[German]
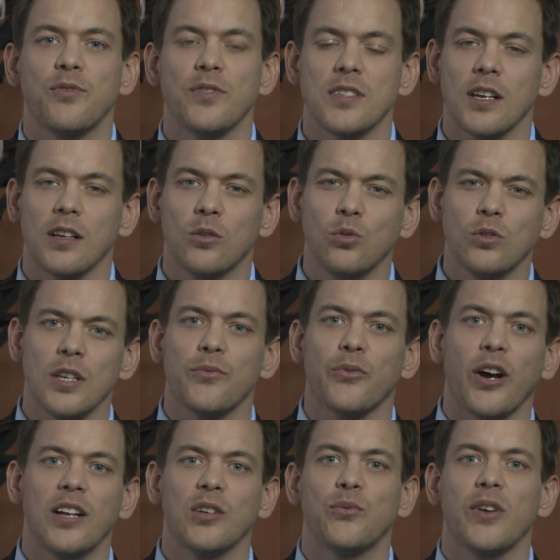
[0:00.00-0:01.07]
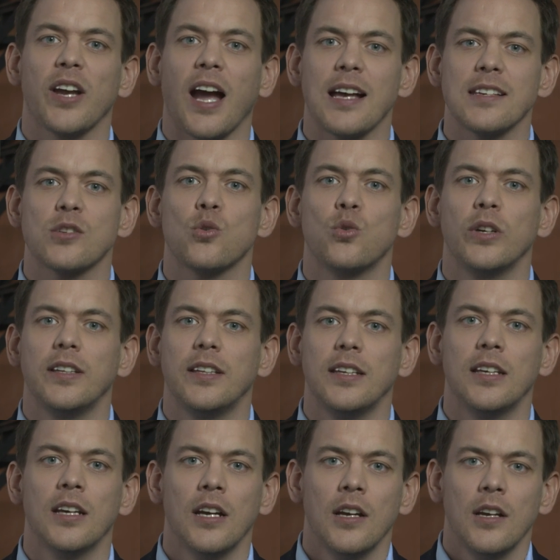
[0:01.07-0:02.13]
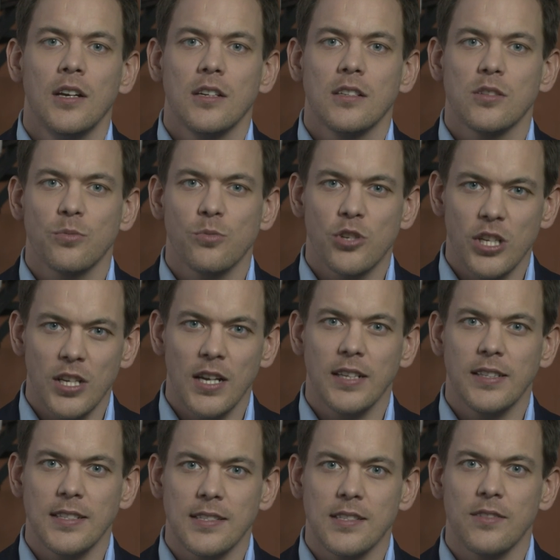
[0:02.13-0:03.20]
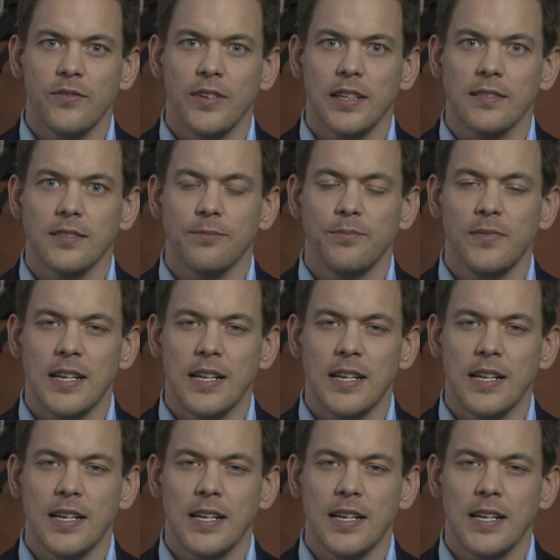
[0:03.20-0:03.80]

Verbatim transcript: wie sein guter Freund Firas Huidi zum Dschihadisten wird.